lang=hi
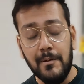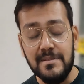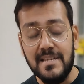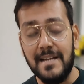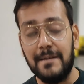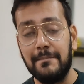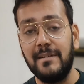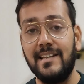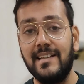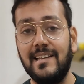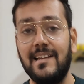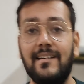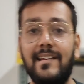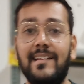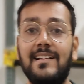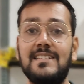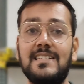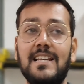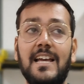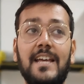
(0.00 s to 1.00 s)
सेगमेंट के
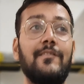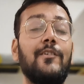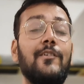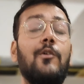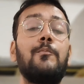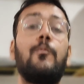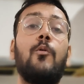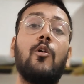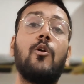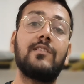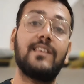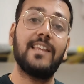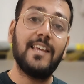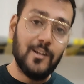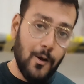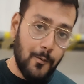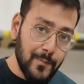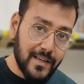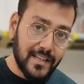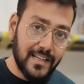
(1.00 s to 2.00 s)
आर्टिकल्स आए हुए हैं और बहुत ही
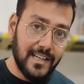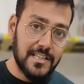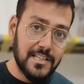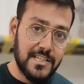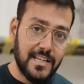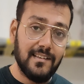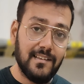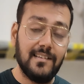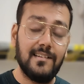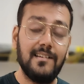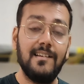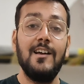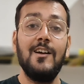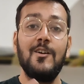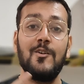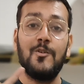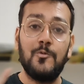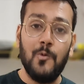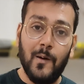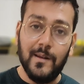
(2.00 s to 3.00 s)
इकोनॉमिक रेंज के
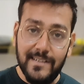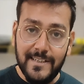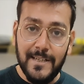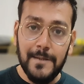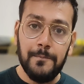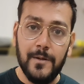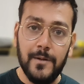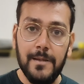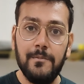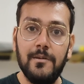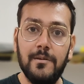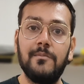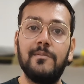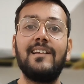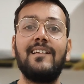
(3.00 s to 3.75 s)
अंदर क्वालिटी प्रीमियम है